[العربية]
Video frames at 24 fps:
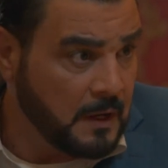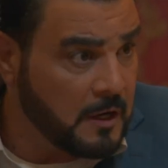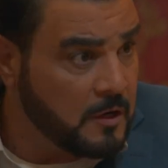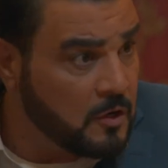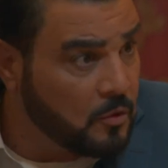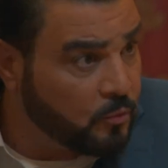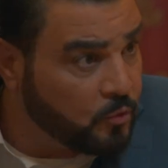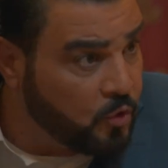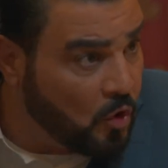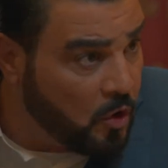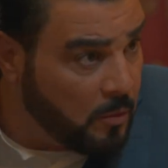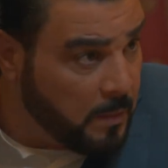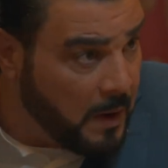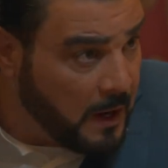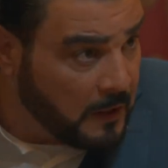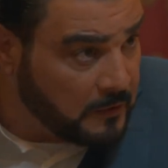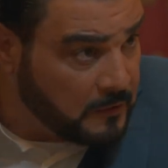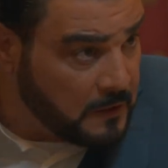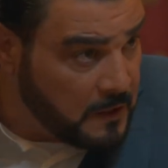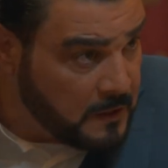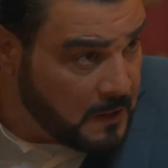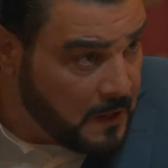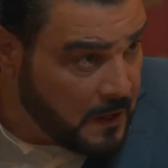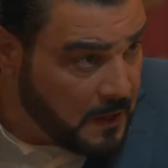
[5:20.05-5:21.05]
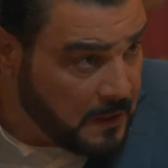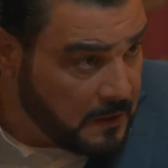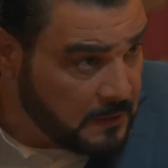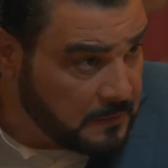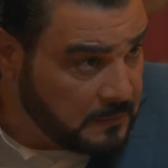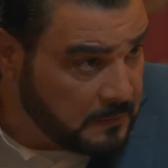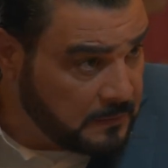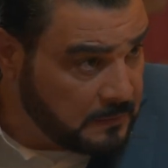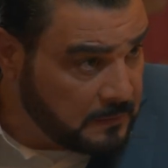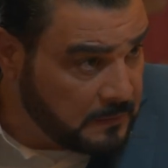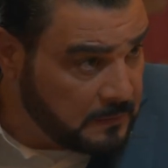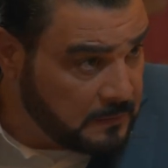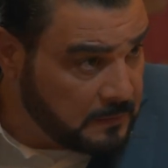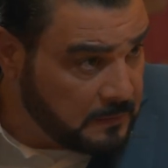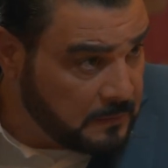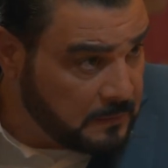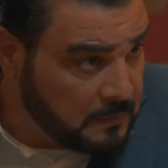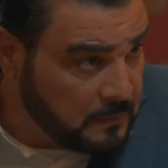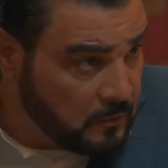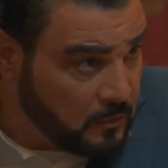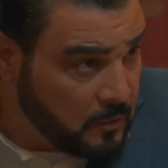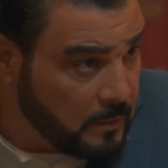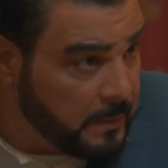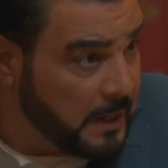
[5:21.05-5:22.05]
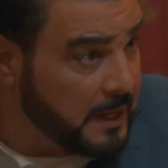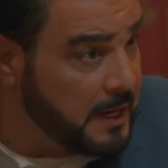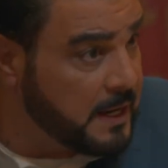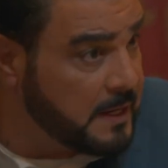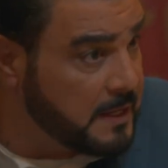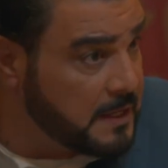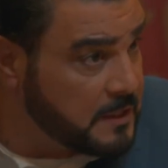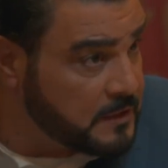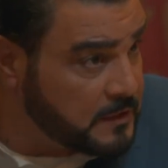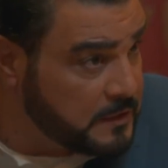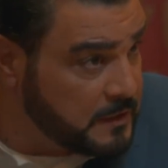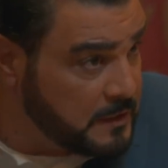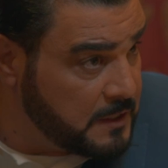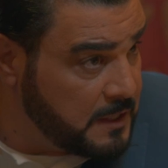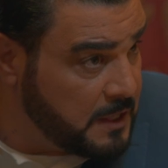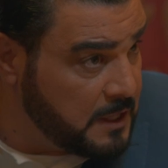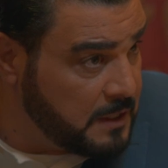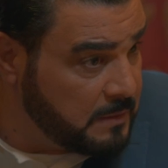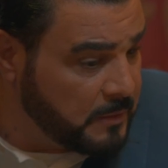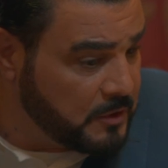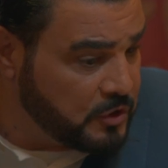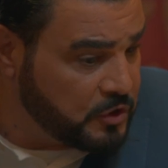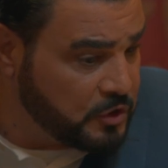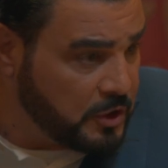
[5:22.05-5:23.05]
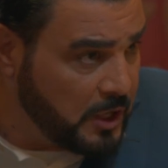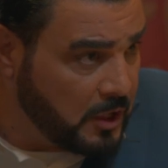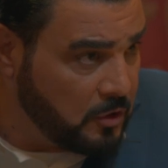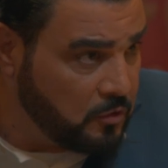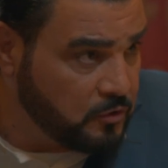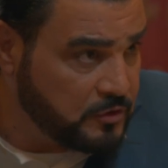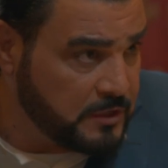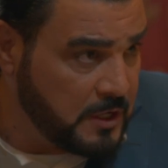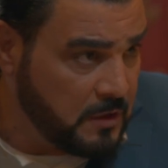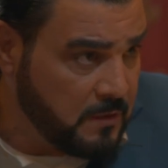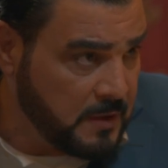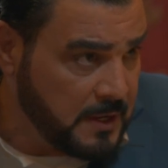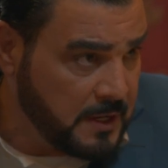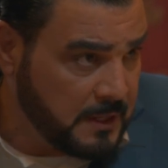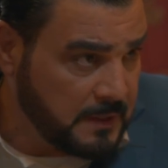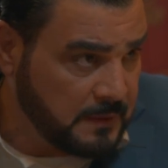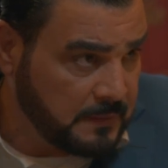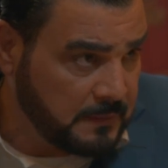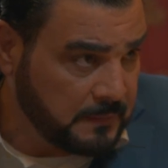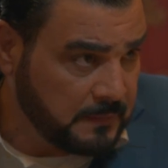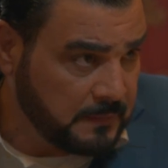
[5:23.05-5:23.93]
احنا بتوع بعضينا وبقالنا سنين بنشتغلوا سوا